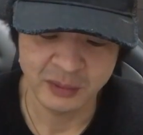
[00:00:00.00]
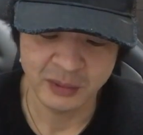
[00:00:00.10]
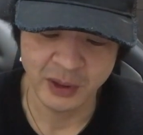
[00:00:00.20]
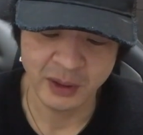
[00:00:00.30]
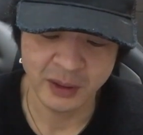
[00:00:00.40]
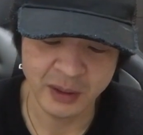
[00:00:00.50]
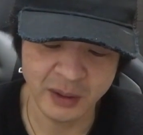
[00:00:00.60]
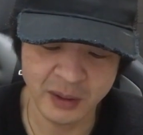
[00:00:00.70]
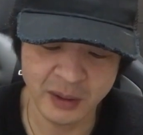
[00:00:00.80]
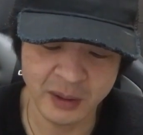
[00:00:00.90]

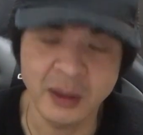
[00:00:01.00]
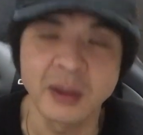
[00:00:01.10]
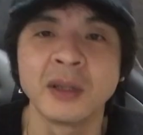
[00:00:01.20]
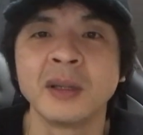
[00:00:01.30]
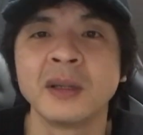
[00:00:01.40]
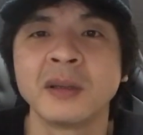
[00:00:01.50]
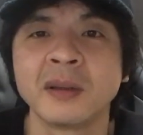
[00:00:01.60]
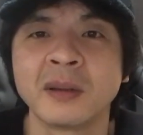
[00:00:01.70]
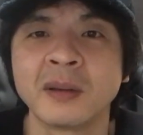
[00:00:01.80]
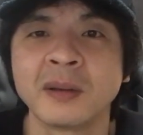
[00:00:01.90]

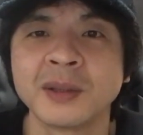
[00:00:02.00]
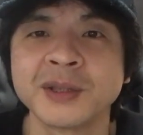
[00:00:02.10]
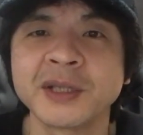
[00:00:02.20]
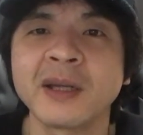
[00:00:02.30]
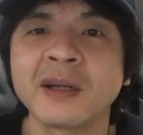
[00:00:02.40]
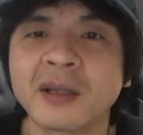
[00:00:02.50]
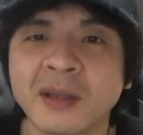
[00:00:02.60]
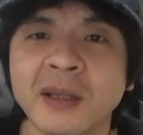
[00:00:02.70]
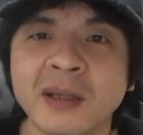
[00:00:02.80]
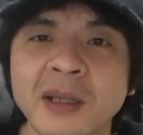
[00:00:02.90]
えー、視点が
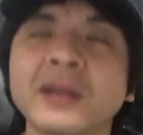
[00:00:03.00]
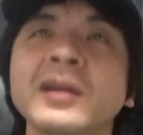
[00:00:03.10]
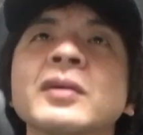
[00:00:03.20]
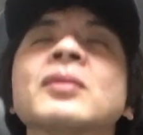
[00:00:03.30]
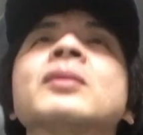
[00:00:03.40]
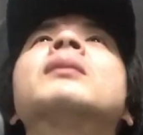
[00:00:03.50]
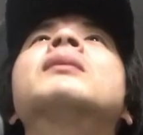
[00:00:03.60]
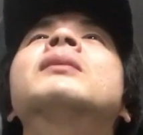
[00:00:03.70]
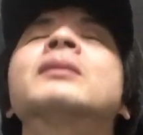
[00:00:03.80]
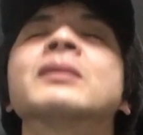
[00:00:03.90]
ね勝手にこ
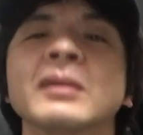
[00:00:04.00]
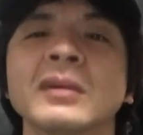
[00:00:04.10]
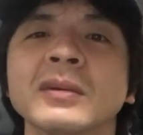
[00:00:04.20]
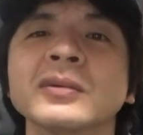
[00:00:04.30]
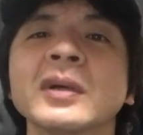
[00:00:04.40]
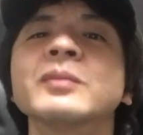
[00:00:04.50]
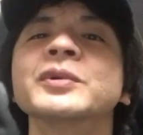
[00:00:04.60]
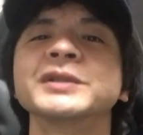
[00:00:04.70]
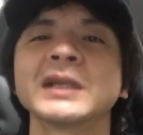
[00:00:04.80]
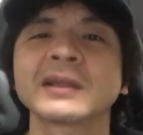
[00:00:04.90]
う上
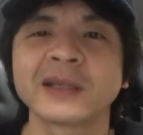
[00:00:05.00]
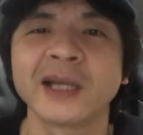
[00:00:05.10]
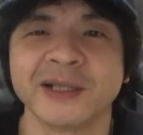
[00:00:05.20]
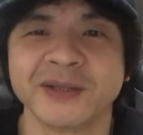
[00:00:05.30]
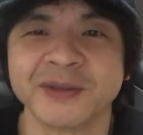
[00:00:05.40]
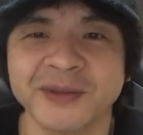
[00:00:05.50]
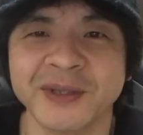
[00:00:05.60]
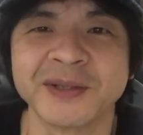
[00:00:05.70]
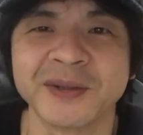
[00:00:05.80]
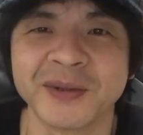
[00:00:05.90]
向いちゃったりするん
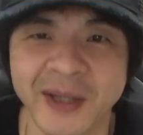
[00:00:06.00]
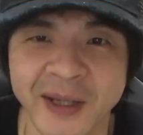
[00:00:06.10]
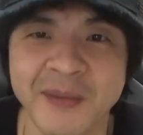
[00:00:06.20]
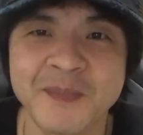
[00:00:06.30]
ですよね。